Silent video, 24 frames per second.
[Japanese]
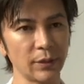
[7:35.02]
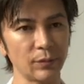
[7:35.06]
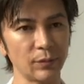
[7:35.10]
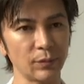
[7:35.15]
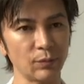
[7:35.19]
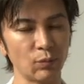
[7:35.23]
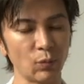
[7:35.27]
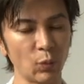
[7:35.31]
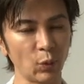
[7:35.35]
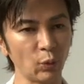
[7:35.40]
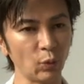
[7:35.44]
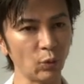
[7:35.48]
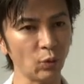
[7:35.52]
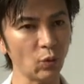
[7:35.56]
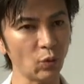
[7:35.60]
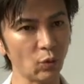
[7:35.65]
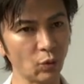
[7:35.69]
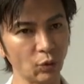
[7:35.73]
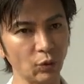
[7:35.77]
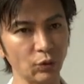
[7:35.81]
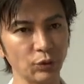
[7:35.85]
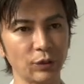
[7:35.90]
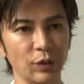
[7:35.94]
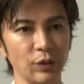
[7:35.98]
物
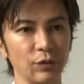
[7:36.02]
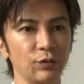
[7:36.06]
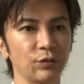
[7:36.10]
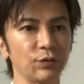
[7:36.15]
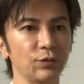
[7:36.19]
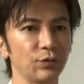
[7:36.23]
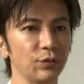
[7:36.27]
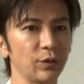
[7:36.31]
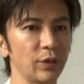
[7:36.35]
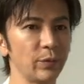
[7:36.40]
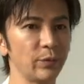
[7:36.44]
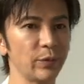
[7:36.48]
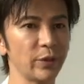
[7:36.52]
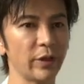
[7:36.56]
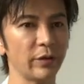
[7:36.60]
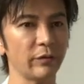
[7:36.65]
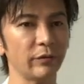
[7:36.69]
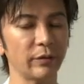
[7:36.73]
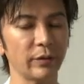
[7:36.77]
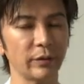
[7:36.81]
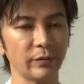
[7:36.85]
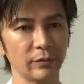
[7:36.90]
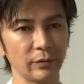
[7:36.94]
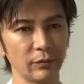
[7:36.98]
心っていう意味で
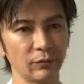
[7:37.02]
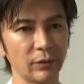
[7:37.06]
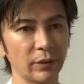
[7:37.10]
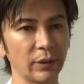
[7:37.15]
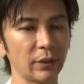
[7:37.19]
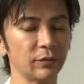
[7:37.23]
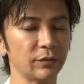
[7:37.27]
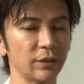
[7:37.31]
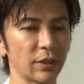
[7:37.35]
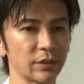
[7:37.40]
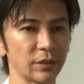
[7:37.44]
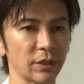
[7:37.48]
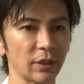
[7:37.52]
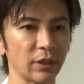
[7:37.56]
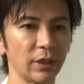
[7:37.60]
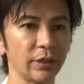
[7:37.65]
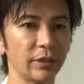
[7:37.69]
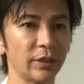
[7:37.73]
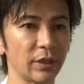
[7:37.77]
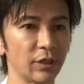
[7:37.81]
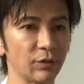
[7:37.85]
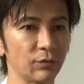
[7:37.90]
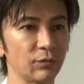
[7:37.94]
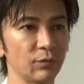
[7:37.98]
はなくて社会
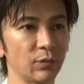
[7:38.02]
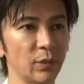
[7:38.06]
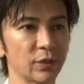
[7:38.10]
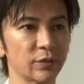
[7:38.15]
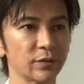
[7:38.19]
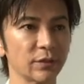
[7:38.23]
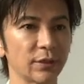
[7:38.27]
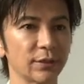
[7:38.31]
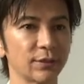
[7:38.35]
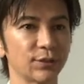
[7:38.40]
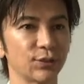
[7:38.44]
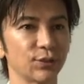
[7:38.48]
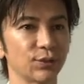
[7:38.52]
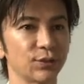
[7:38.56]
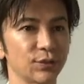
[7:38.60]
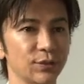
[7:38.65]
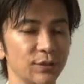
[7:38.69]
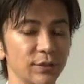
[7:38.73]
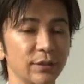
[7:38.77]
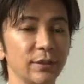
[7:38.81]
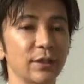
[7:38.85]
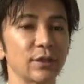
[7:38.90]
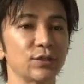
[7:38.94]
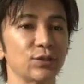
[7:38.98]
的分別が
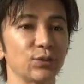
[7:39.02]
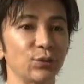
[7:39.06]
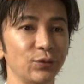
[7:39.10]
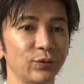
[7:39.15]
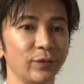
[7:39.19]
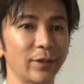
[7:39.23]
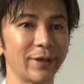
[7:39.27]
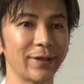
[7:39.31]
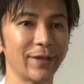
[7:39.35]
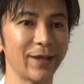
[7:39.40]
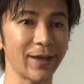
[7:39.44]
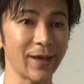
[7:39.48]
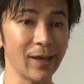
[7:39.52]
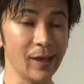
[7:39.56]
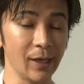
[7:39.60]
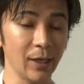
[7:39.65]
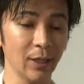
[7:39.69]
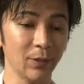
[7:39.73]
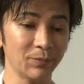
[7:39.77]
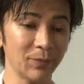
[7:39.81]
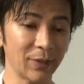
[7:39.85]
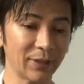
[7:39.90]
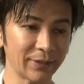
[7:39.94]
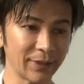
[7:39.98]
ついた状態で
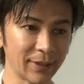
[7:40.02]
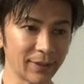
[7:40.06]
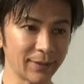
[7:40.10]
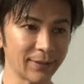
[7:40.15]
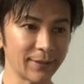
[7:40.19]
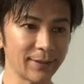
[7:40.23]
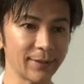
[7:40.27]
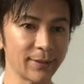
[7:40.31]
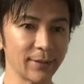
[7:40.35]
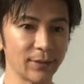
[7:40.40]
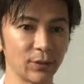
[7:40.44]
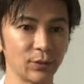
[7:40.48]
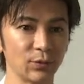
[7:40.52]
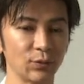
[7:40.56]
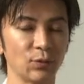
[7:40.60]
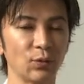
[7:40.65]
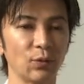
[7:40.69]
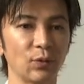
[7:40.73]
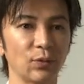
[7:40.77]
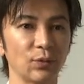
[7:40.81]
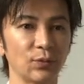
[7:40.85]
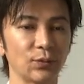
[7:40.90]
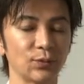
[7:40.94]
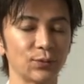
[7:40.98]
また
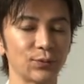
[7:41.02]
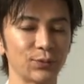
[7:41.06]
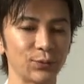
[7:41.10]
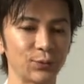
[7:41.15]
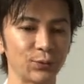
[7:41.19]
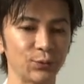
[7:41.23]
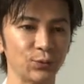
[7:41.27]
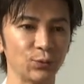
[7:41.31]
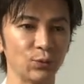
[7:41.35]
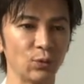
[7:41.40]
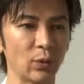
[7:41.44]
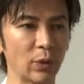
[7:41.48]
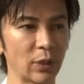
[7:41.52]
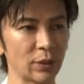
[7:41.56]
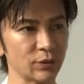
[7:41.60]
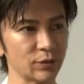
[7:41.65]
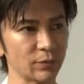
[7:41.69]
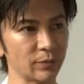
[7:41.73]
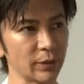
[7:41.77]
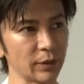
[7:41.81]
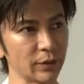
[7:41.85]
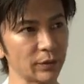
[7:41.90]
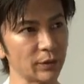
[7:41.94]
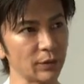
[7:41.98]
動か
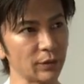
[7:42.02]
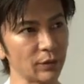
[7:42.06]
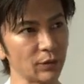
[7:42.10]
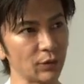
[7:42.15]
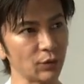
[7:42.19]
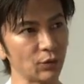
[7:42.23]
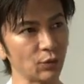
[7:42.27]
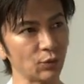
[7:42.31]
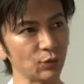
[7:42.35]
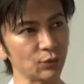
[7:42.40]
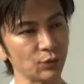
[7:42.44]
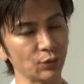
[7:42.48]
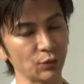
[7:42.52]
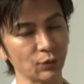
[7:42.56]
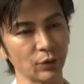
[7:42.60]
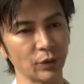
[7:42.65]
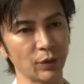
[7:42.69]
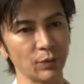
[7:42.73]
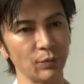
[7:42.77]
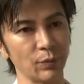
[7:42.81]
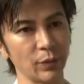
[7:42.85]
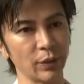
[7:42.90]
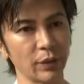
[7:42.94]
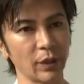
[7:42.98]
すべき表情
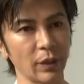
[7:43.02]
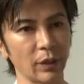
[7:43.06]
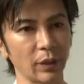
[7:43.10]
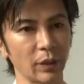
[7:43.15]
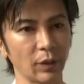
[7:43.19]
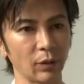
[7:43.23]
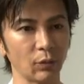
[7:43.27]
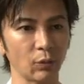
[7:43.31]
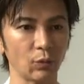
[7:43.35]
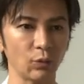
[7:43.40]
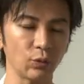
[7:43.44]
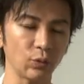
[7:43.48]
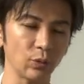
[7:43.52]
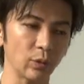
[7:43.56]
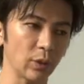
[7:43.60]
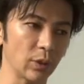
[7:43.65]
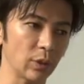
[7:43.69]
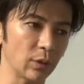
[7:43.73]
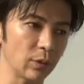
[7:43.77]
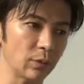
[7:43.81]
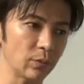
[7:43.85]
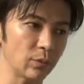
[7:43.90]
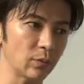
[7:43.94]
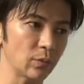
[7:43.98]
筋みたいなこと
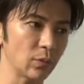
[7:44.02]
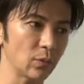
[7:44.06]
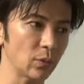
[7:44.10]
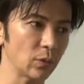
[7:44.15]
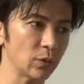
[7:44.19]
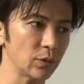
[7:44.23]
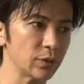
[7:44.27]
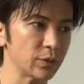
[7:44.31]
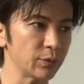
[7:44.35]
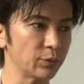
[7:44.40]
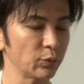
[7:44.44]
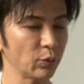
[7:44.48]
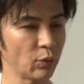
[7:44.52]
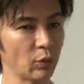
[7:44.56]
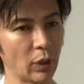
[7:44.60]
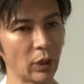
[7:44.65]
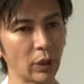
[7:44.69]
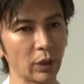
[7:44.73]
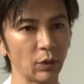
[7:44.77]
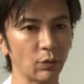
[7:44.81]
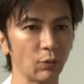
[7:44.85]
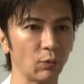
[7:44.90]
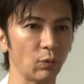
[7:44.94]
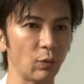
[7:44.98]
が自分の
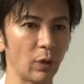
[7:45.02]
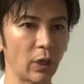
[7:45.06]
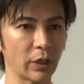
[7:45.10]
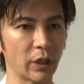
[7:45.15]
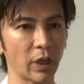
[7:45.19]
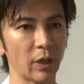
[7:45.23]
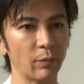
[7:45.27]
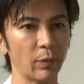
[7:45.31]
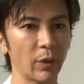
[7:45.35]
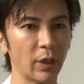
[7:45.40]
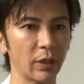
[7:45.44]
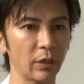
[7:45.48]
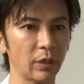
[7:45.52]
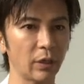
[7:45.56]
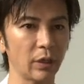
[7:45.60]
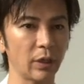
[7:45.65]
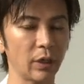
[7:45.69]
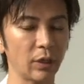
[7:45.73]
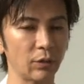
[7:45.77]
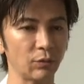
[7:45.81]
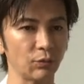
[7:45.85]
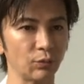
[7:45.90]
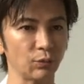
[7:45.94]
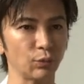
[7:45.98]
中で分けまえら
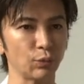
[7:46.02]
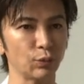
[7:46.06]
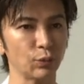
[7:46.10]
れる